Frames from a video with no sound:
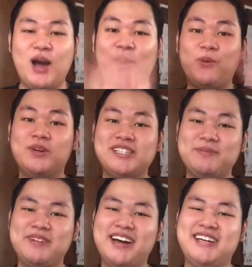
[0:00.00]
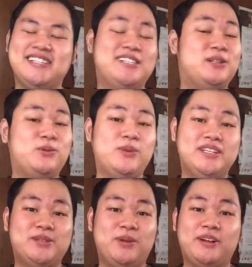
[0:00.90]
What's up guys, it's
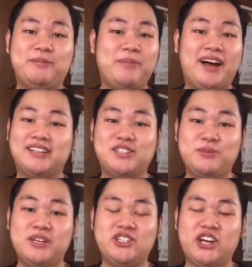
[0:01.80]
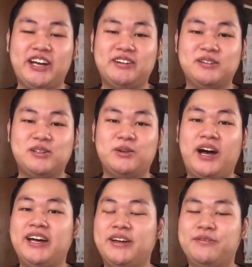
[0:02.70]
Luis. Welcome back to my channel. So
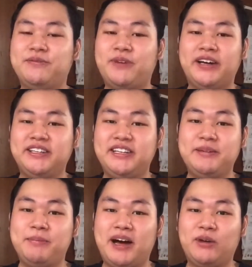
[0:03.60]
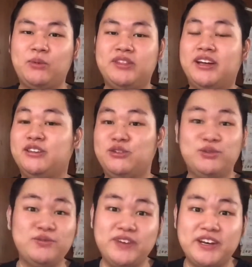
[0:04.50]
I am finally back with a
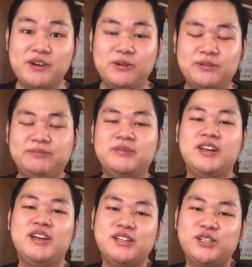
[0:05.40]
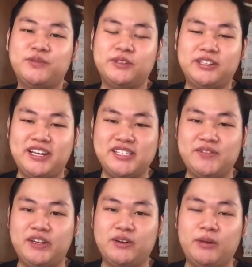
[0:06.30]
new video. So for today's
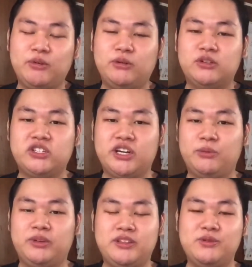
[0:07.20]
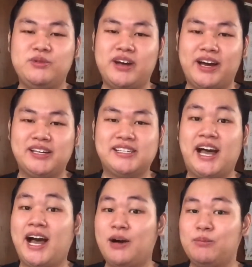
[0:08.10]
video, I'm going to share with you guys
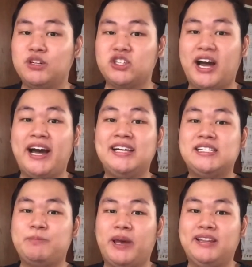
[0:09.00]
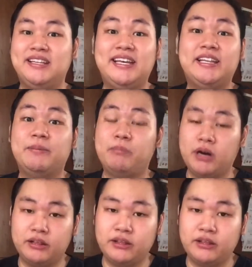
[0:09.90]
how much I spent in a month